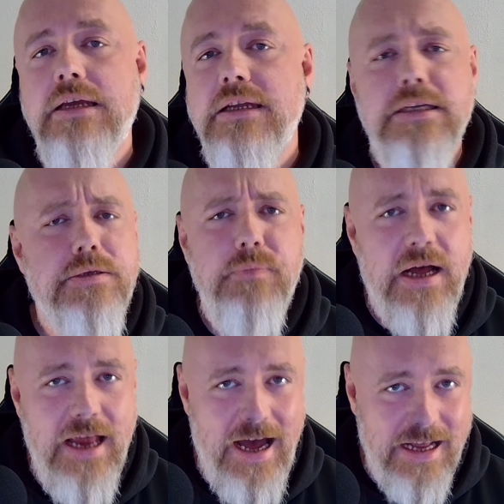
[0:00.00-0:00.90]
nicht
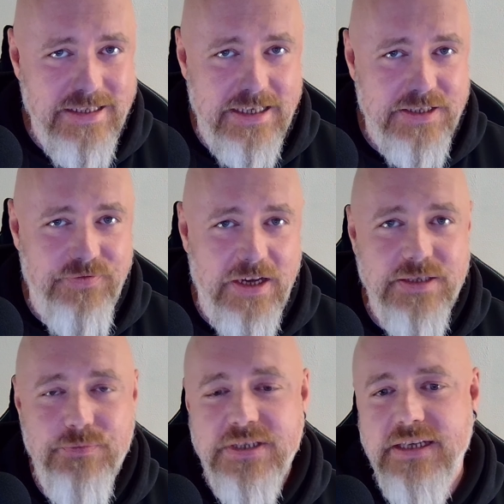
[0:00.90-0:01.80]
mal
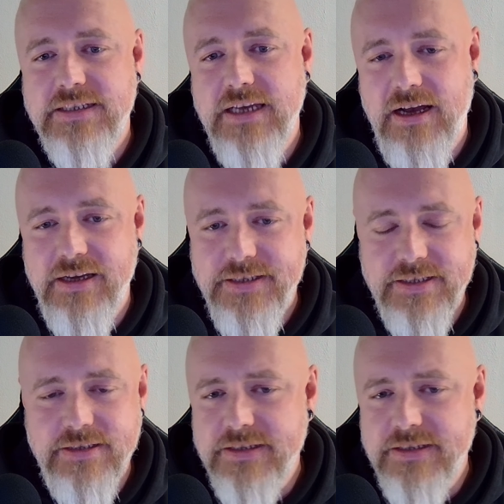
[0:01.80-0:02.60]
ansatzweise bis jetzt erreicht sind.